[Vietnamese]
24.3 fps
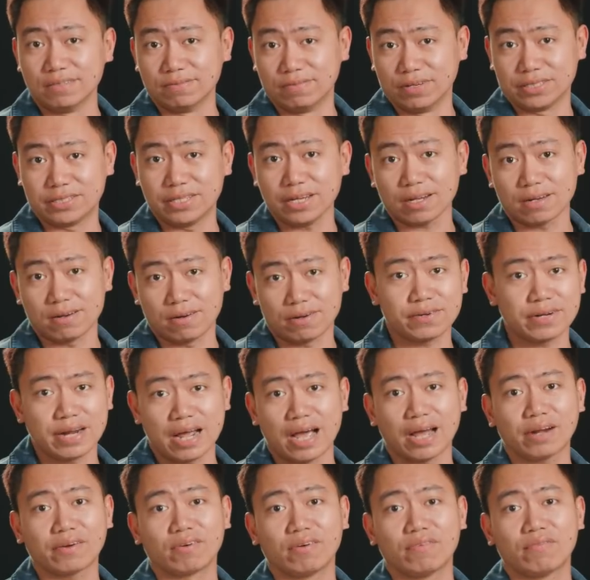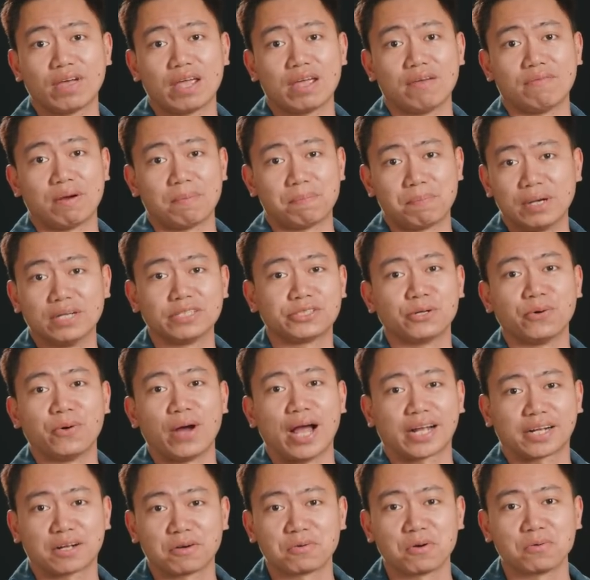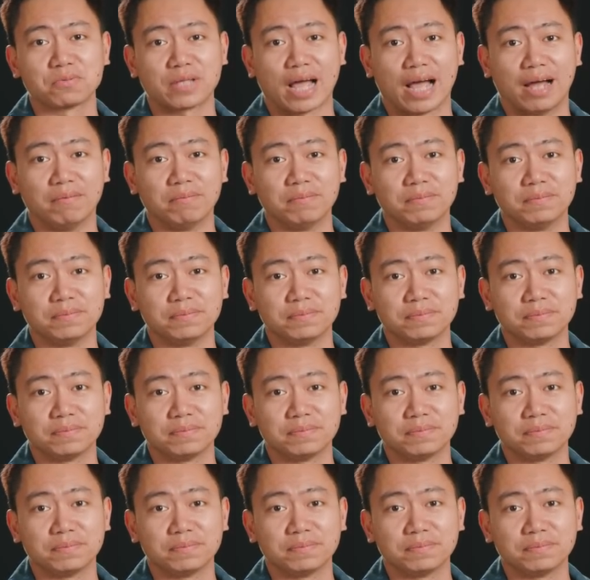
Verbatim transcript: với chiếc Honda HR-V và Peugeot 2008.